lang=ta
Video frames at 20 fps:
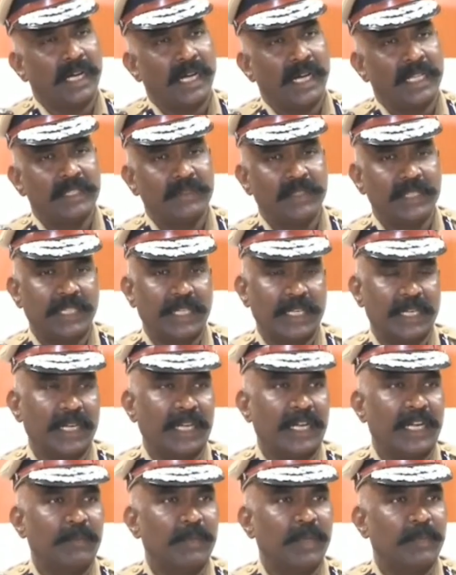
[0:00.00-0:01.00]
அது வந்து
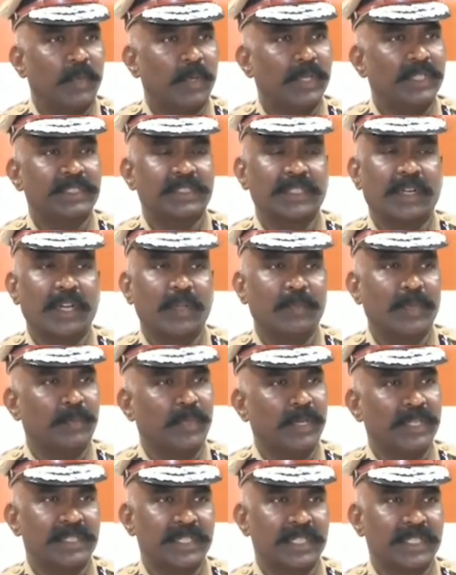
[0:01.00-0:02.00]
ரெகுலராக நம்ம போலீஸ் சாலமன்
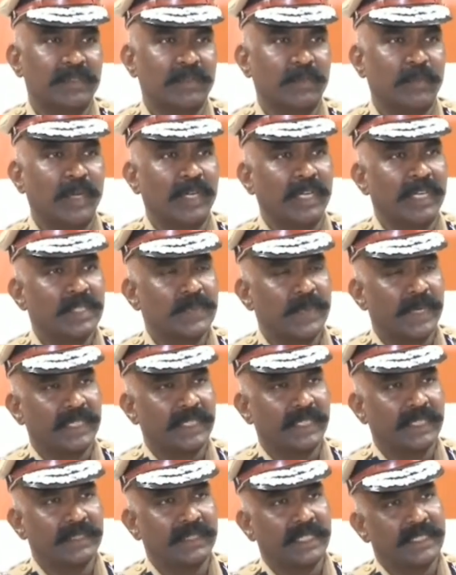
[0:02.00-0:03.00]
போலீஸ் ஸ்டேஷன் உமன்
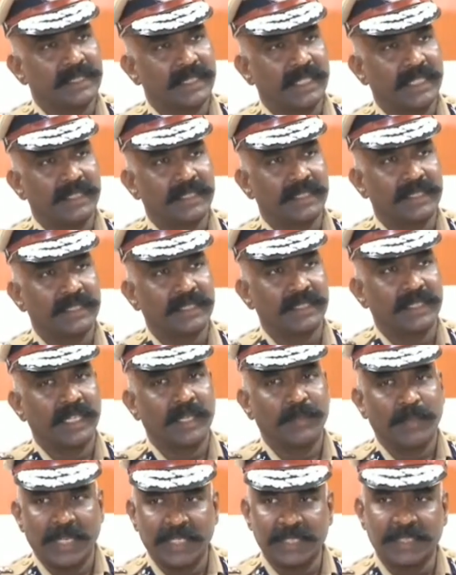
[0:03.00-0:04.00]
இன்ஸ்பெக்டர்ஸ் எஸ்ஐஸ்
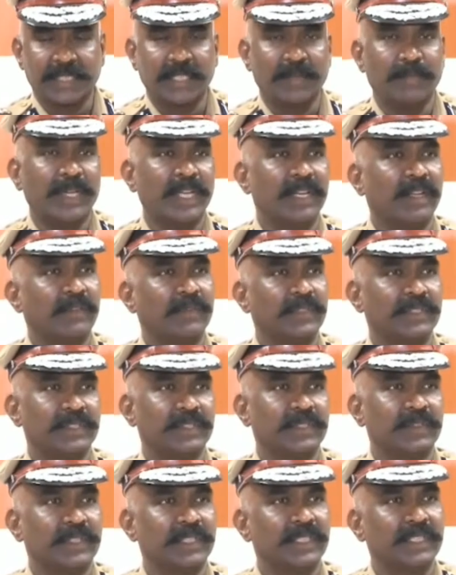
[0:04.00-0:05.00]
அண்ட் ப்ளஸ் மென்
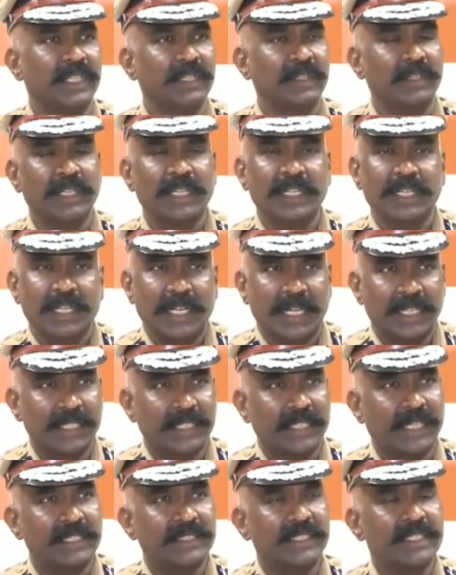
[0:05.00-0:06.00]
ஆஃபீஸர்ஸும் வந்து அந்த
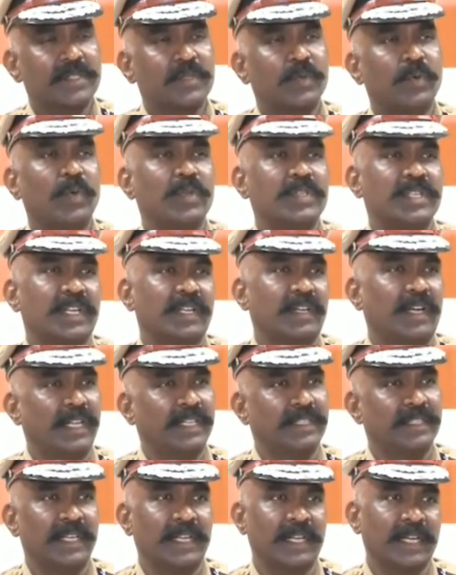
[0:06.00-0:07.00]
கன்சர்ன் ஸ்கூல்ஸ் அண்ட்
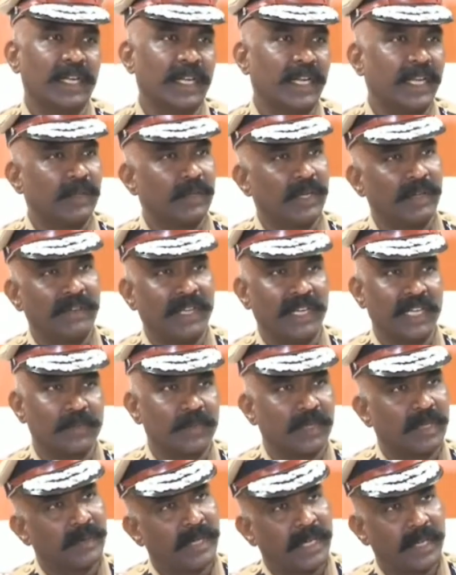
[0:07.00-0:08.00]
காலேஜில் ரெகுலராக ஒரு அவேர்னஸ்
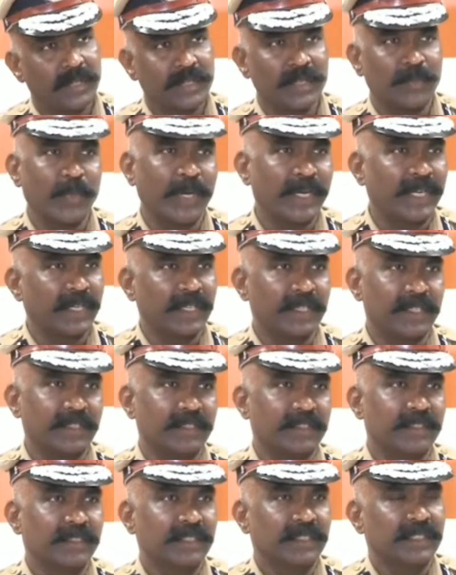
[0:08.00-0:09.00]
ப்ரோக்ராம் கண்டினியூஸாக இருக்குது
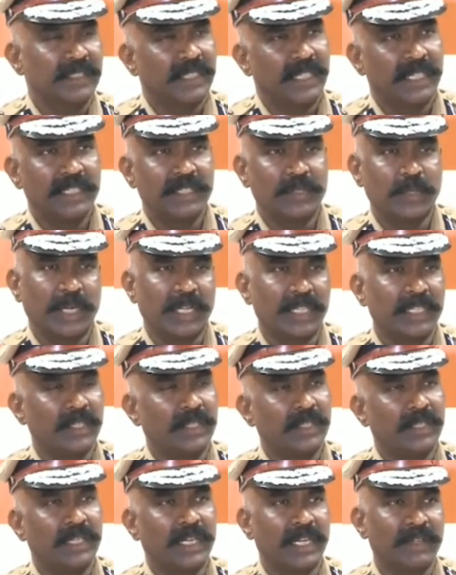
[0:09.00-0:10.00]
அது தொடர்ந்து
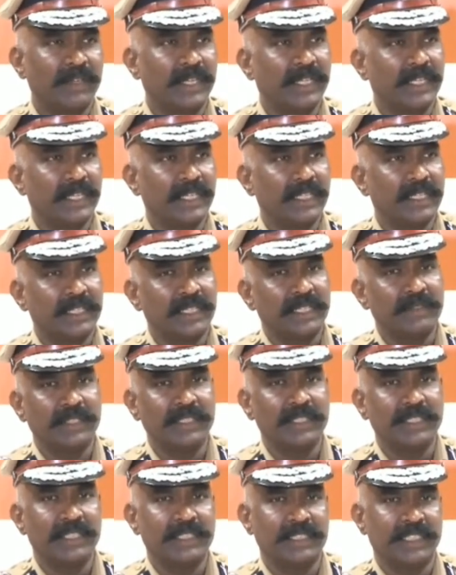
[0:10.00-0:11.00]
நடவடிக்கை அது
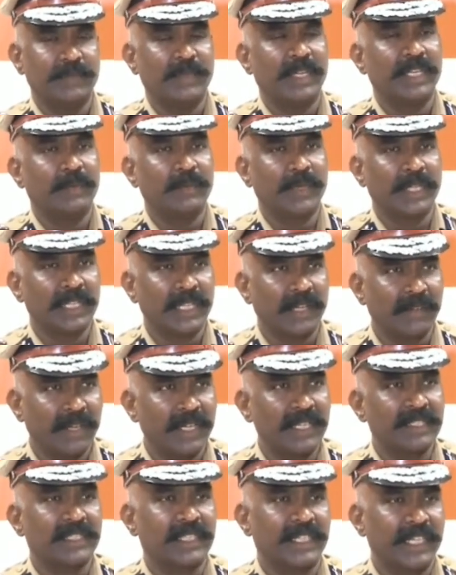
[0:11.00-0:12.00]
வந்து நிச்சயமாக நம்ம அந்த
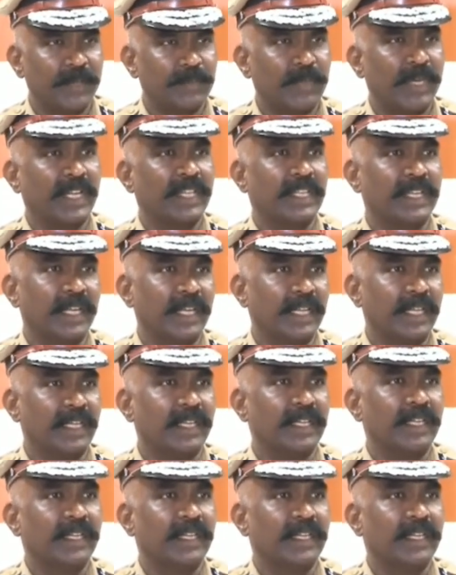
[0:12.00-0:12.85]
அவேர்னஸ் க்ரியேட் பண்ணதுனால